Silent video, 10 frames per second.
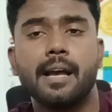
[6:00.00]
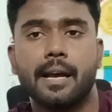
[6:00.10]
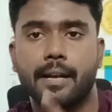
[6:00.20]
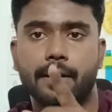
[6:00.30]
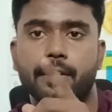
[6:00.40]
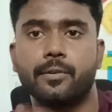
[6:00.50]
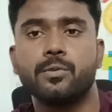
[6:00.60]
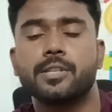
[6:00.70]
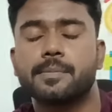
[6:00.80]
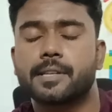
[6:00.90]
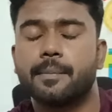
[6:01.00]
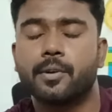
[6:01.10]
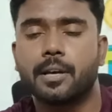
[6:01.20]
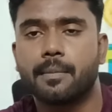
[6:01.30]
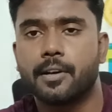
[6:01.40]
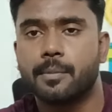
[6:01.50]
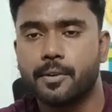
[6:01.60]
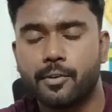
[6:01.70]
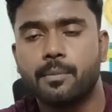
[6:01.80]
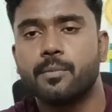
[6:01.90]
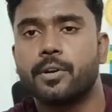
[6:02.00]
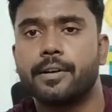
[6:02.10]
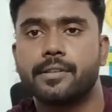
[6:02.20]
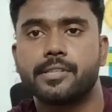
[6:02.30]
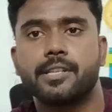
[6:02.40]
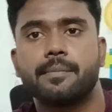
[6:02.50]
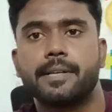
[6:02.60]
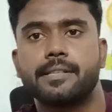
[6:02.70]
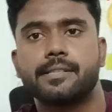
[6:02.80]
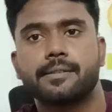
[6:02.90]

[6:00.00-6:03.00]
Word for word: அண்ட் டூ சப்ஸ்கிரைப் கர்மா கிரிப்டோ ஃபார் மோர் இன்ட்ரெஸ்டிங் அப்டேட்ஸ்